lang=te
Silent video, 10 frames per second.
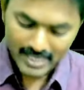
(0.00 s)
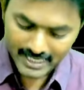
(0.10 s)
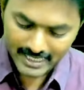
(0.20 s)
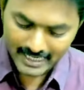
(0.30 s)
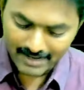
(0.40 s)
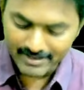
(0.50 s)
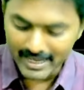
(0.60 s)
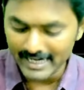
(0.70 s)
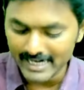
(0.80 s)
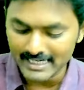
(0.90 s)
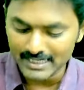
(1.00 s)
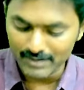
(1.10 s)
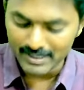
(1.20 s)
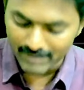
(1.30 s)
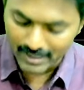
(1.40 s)
ఈ రవి
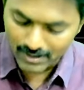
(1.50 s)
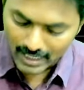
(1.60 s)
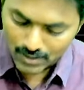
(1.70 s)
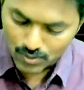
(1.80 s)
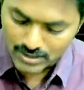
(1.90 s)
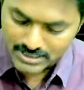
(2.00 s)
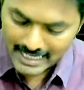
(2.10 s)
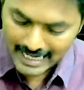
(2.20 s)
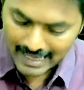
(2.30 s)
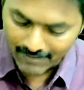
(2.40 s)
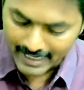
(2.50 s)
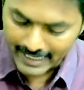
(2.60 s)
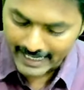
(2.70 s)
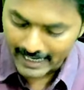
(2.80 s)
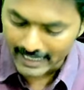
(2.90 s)
అనేటటువంటి వాడు కర్నూలు జిల్లా
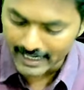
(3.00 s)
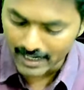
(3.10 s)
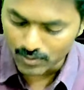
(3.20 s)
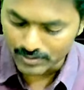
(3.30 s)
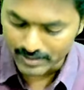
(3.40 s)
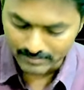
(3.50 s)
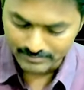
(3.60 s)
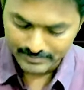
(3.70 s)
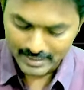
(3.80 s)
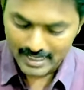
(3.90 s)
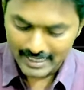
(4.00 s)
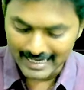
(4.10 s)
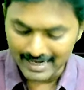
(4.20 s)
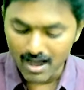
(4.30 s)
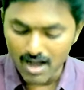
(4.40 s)
వాడే అని అనుకుందాం ఇక
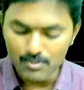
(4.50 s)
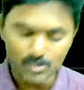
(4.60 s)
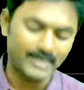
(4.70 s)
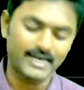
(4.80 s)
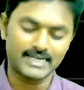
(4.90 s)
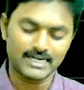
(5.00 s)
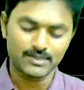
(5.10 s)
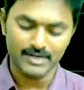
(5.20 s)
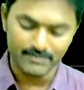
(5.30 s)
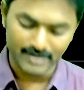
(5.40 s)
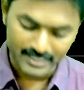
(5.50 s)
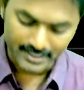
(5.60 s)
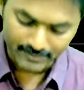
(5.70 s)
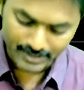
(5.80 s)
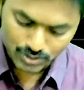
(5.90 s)
రాము అనేటటువంటి వాడికి
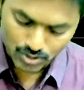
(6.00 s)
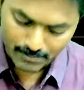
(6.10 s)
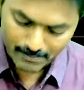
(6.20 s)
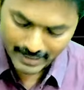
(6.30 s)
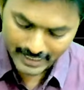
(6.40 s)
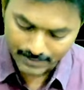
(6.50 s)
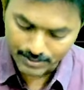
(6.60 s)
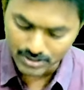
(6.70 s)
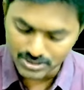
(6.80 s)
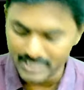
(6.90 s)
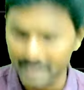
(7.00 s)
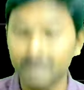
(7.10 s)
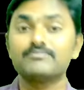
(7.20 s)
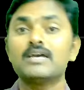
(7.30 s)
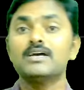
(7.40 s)
వీనికి తొంభై ఎనిమిది వచ్చాయి
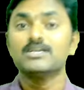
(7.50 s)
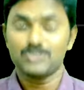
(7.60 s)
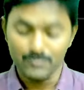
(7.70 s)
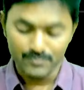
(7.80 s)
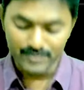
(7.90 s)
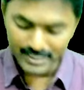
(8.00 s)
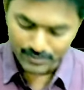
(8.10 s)
సో వీడు